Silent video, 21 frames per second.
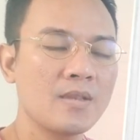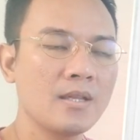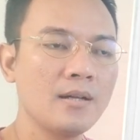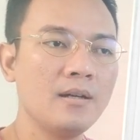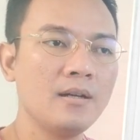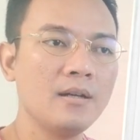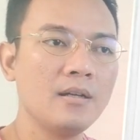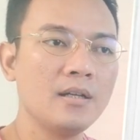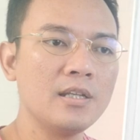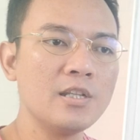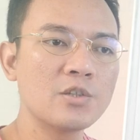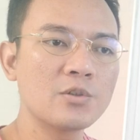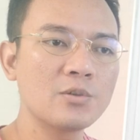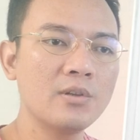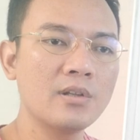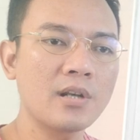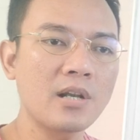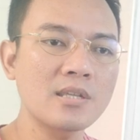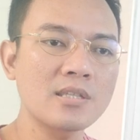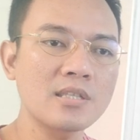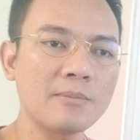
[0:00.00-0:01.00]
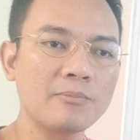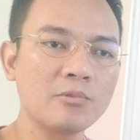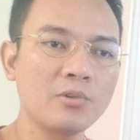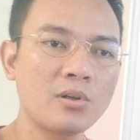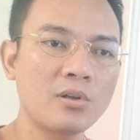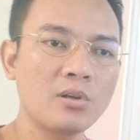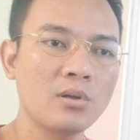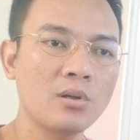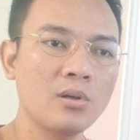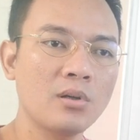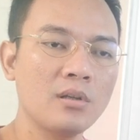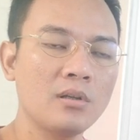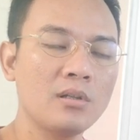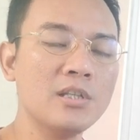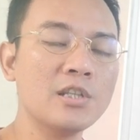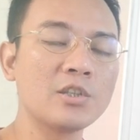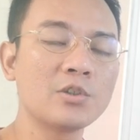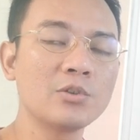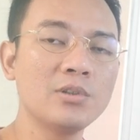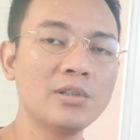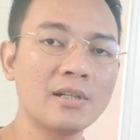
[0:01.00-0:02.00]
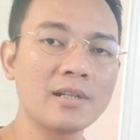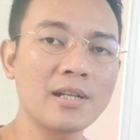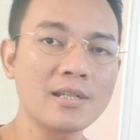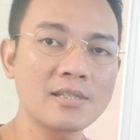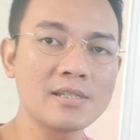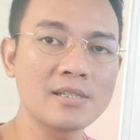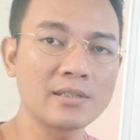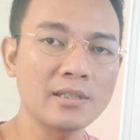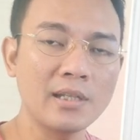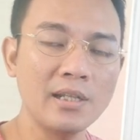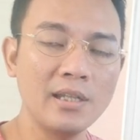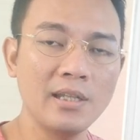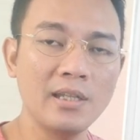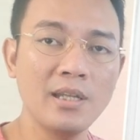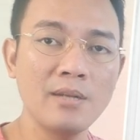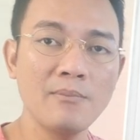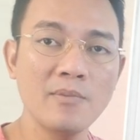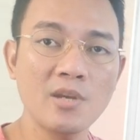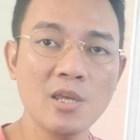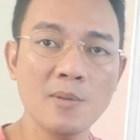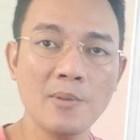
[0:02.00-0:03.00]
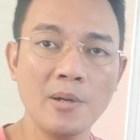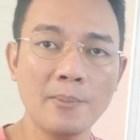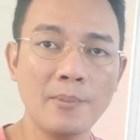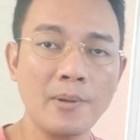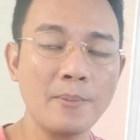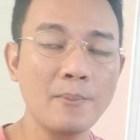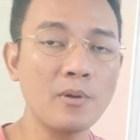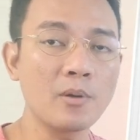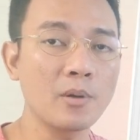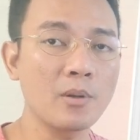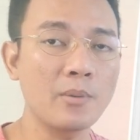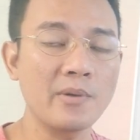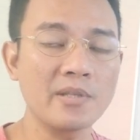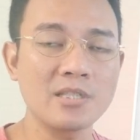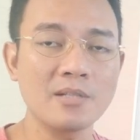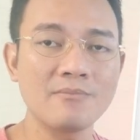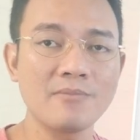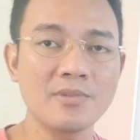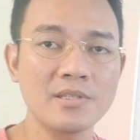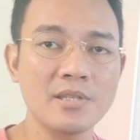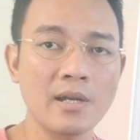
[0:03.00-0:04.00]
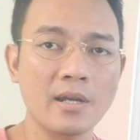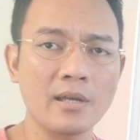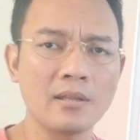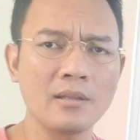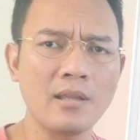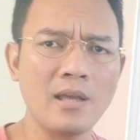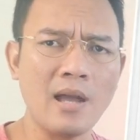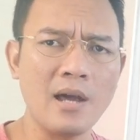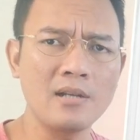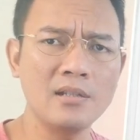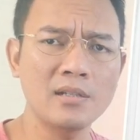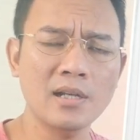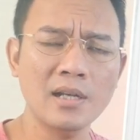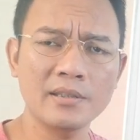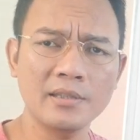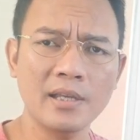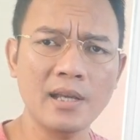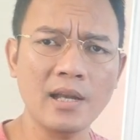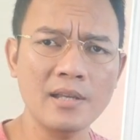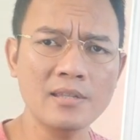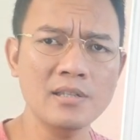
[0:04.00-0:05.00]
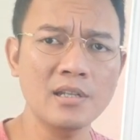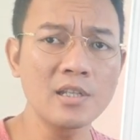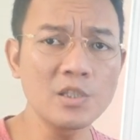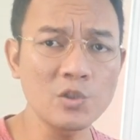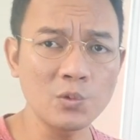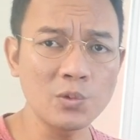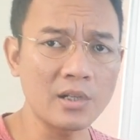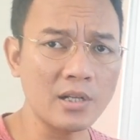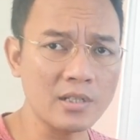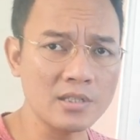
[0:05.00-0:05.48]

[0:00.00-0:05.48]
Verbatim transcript: uh, insulin reseptor insulin resisten ini menyebabkan berbagai macam penyakit. Anda ngetik aja insulin